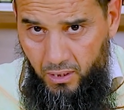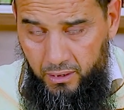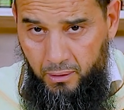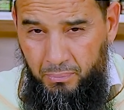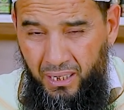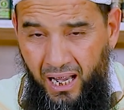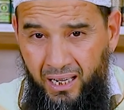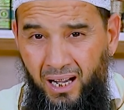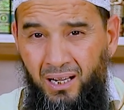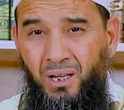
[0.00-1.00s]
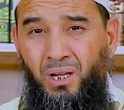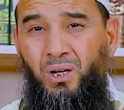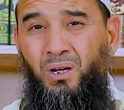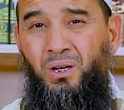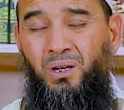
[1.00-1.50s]
سبحان ربي الاعلى
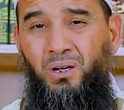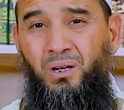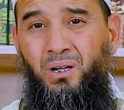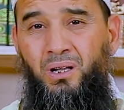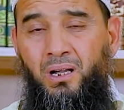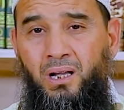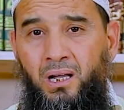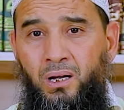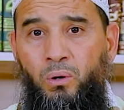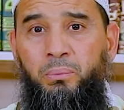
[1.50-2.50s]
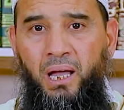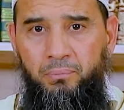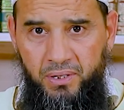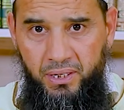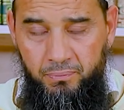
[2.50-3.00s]
آه
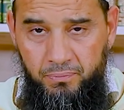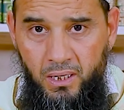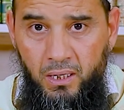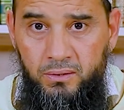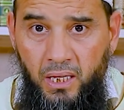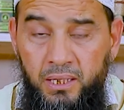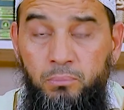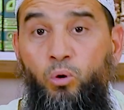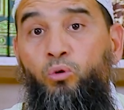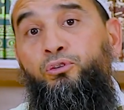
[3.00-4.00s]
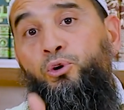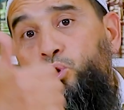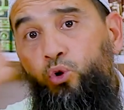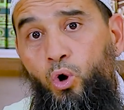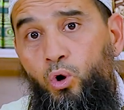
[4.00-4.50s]
وبحمده طيب وفي
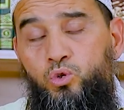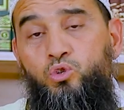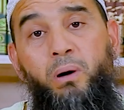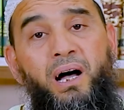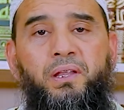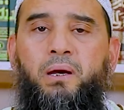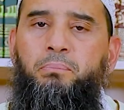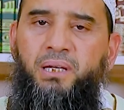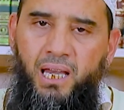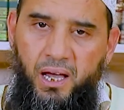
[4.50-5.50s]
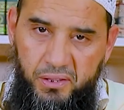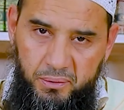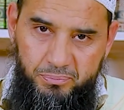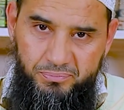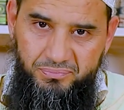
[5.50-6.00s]
الركوع سبحان ربي
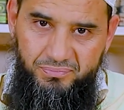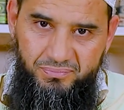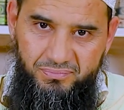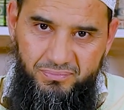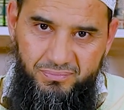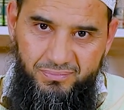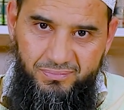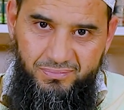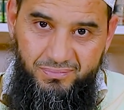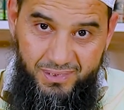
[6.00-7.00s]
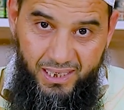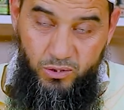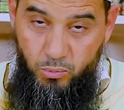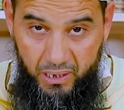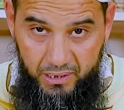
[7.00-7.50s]
العظيم
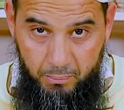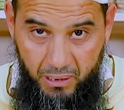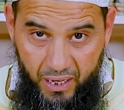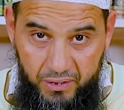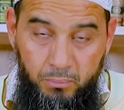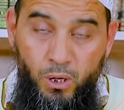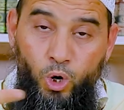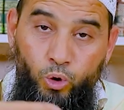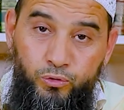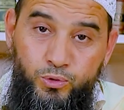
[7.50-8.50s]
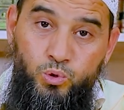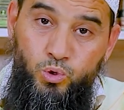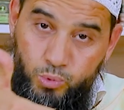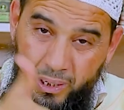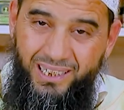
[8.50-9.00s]
ياك سبحان ربي العظيم وفي
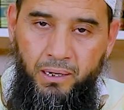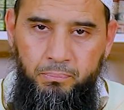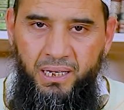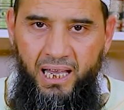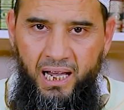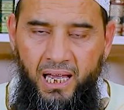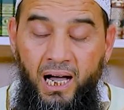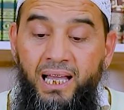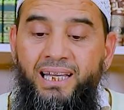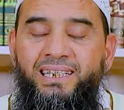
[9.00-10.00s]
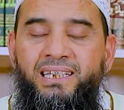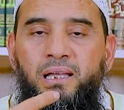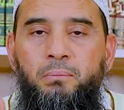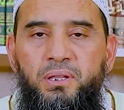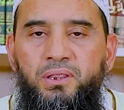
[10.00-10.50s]
السجود سبحان ربي الاعلى
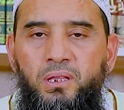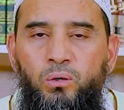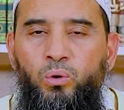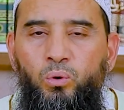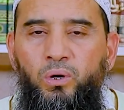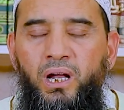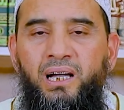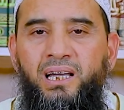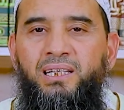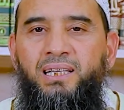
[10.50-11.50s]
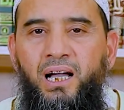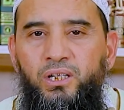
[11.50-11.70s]
يتمثل القرآن قالت